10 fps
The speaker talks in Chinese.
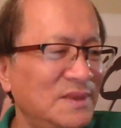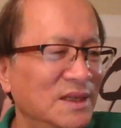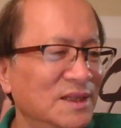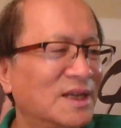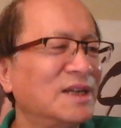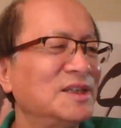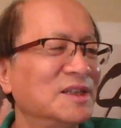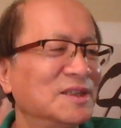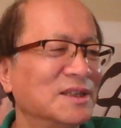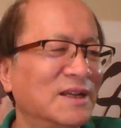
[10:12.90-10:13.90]
你看这
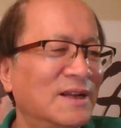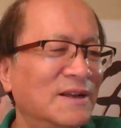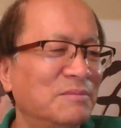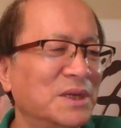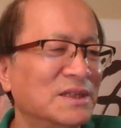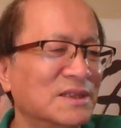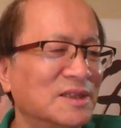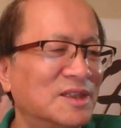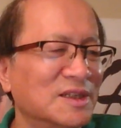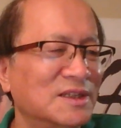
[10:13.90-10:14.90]
次北京
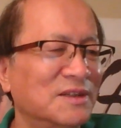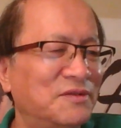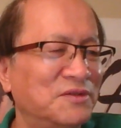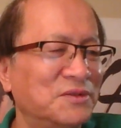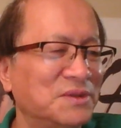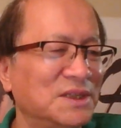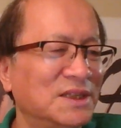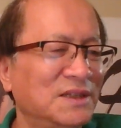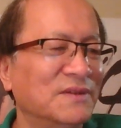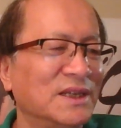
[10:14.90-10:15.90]
市政协副主席
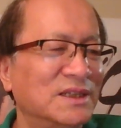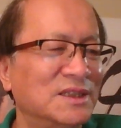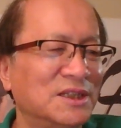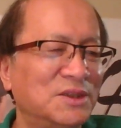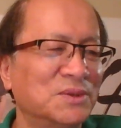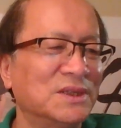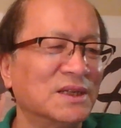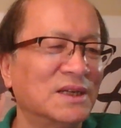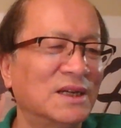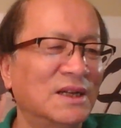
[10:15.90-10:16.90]
李伟接受这
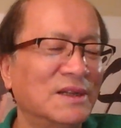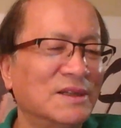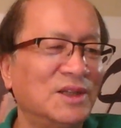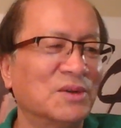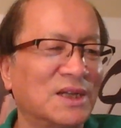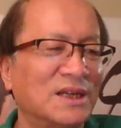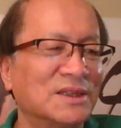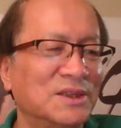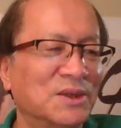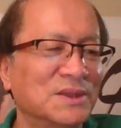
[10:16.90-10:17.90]
个调查的
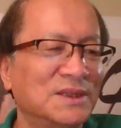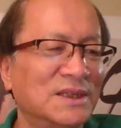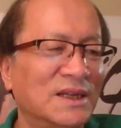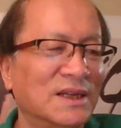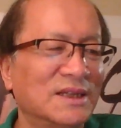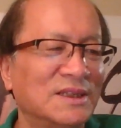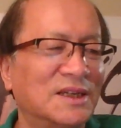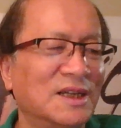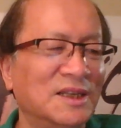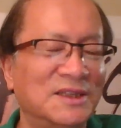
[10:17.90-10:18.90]
消息，这
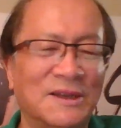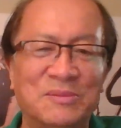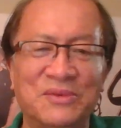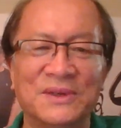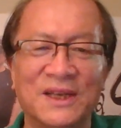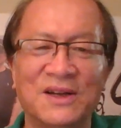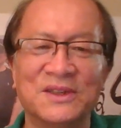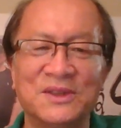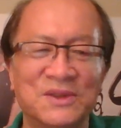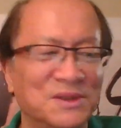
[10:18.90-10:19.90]
和以前不一样
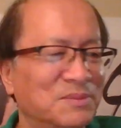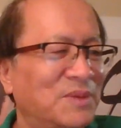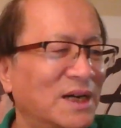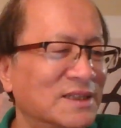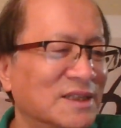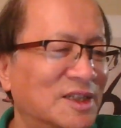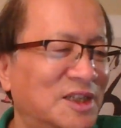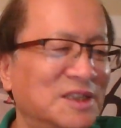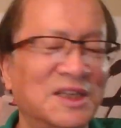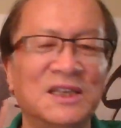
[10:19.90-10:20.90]
的就是把这个
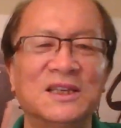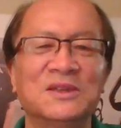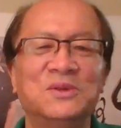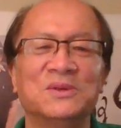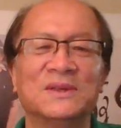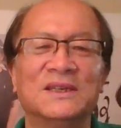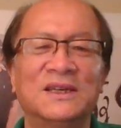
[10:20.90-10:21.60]
时间隐去了，